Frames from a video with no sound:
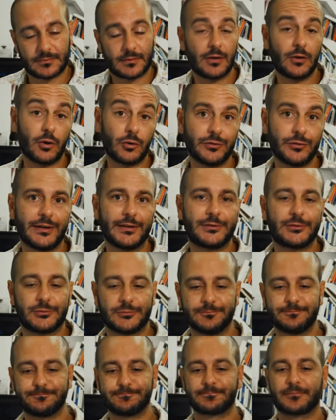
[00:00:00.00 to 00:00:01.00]
l'ho
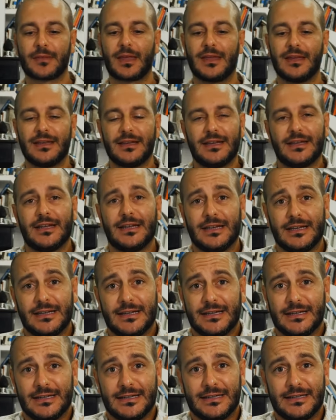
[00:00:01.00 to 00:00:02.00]
detto.
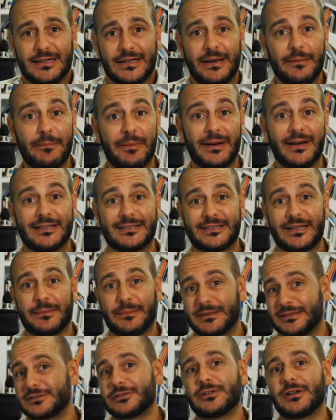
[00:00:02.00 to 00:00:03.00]
Il benessere
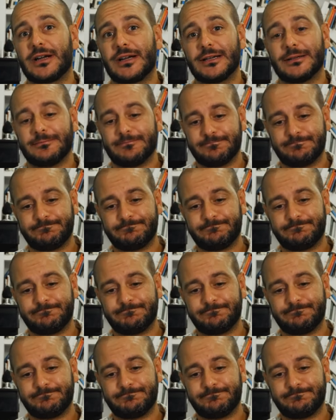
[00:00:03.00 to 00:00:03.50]
personale.